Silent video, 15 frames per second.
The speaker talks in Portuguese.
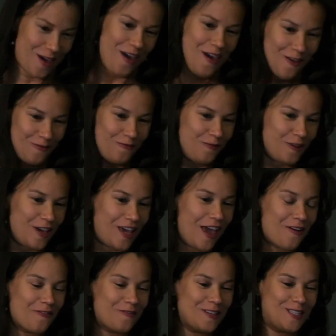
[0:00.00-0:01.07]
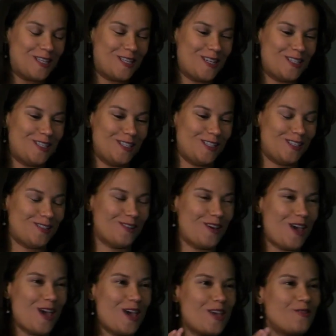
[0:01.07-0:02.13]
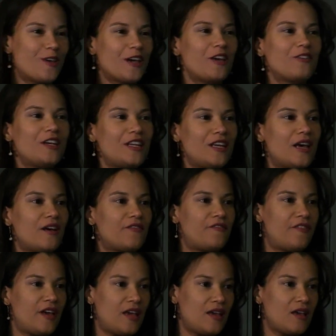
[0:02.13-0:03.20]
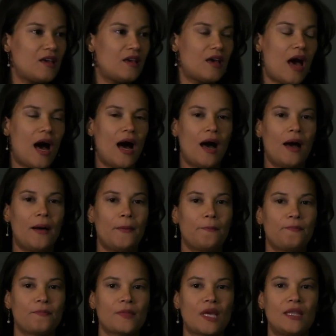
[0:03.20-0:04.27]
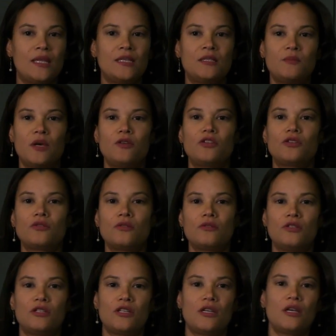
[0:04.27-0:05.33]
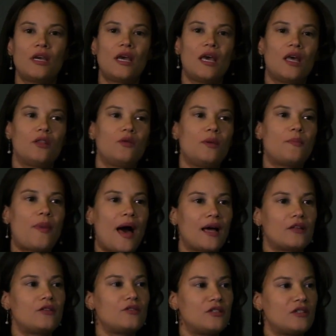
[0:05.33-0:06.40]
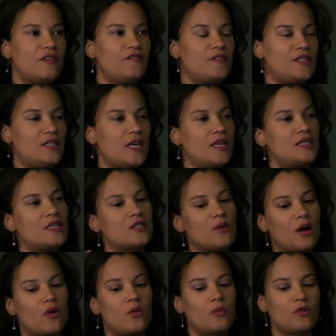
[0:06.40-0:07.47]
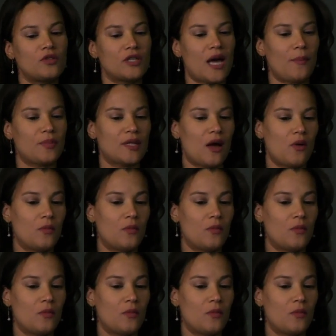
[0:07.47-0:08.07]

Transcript: Eu fiquei convencida disso. E o que, é que eu queria ver ah, nesse meu estudo de, do impacto de deficiências no acúmulo de capital